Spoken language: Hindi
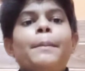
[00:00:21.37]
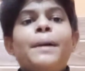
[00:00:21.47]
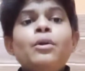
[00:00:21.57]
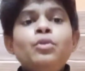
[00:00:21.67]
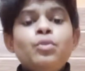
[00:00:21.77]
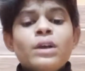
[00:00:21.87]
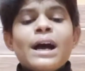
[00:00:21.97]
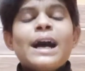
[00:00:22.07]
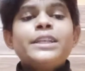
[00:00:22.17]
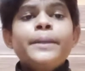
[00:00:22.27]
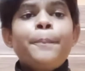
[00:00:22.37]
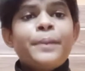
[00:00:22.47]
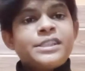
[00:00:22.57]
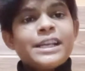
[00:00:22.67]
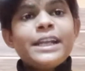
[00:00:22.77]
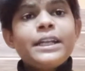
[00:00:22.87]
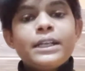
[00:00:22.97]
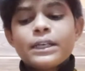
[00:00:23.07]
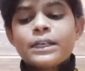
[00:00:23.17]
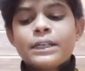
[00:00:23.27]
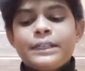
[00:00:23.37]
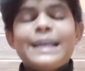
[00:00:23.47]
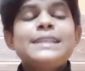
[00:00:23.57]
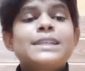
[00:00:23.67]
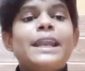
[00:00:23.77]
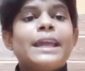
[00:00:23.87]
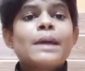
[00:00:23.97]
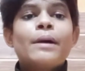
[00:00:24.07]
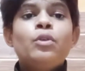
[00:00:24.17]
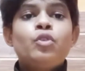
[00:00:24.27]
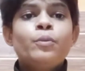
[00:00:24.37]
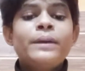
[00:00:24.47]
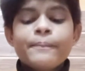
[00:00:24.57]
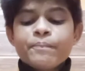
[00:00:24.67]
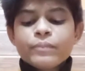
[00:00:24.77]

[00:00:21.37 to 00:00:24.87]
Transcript: about two का आज हम present tense करेंगे about two में